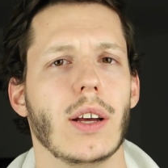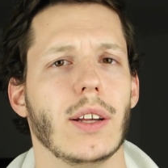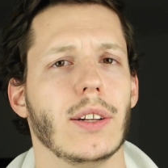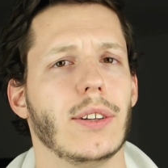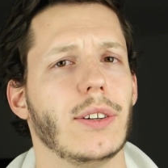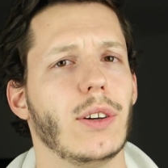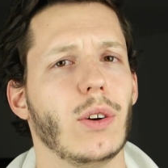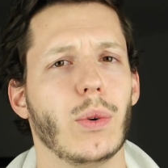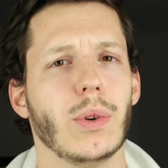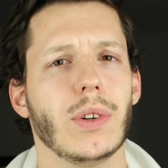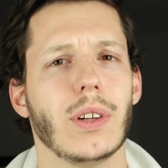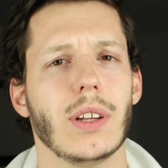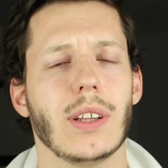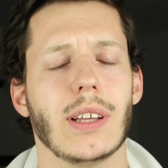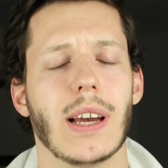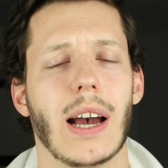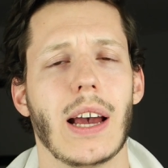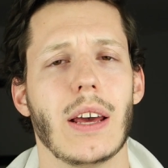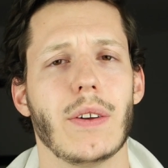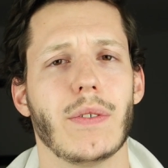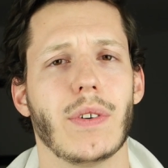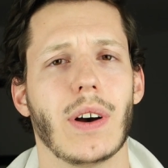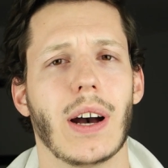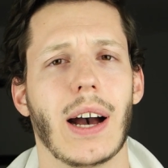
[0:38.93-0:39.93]
es lohnt sich
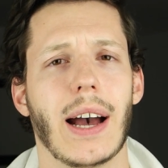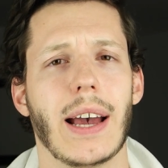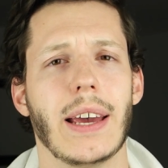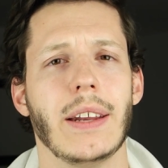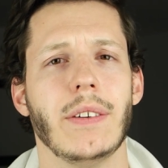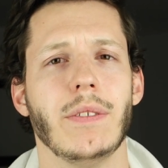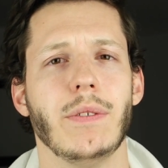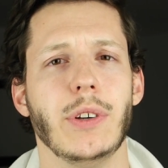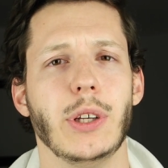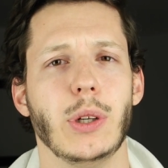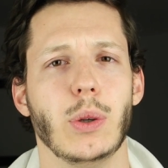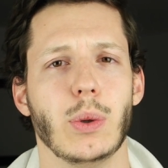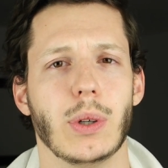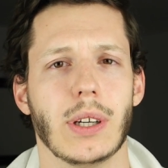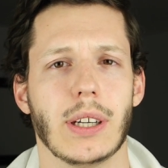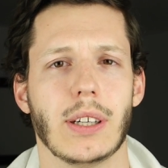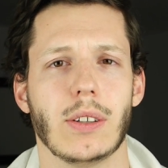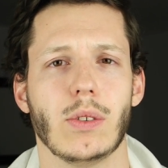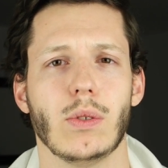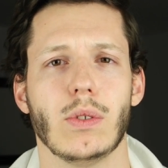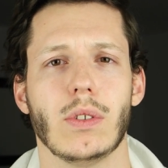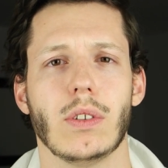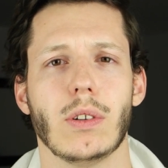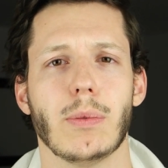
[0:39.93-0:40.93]
einfach ein Video
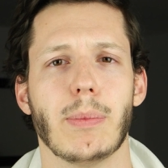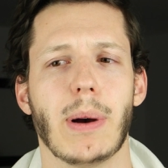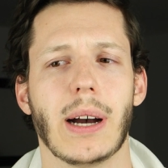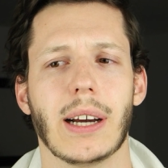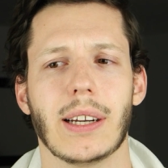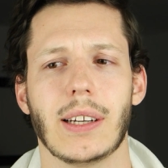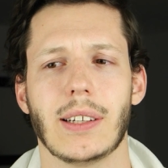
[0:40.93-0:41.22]
dazu zu machen.